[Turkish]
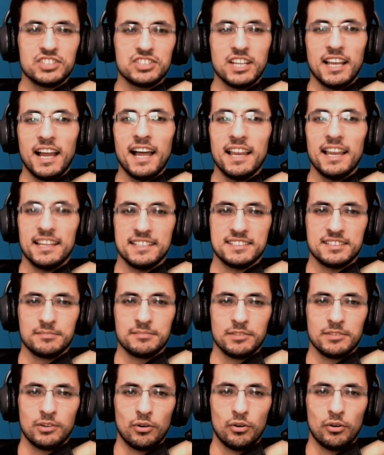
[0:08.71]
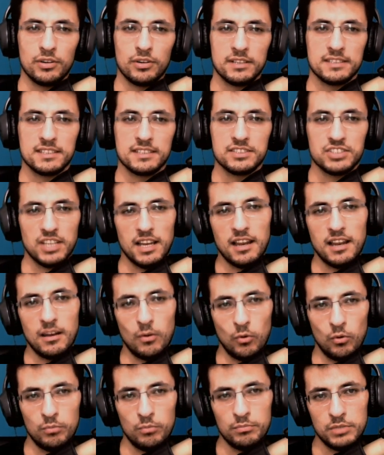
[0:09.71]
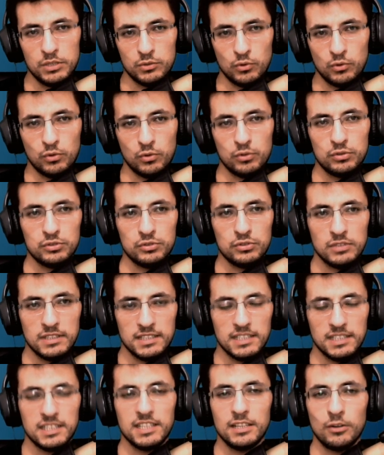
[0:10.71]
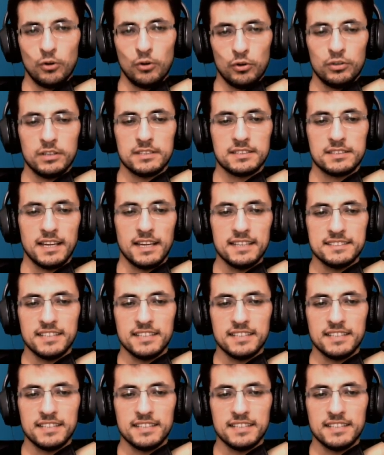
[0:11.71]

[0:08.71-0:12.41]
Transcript: Celal isimli oynadığı Celal 119 Niki ile oynadığı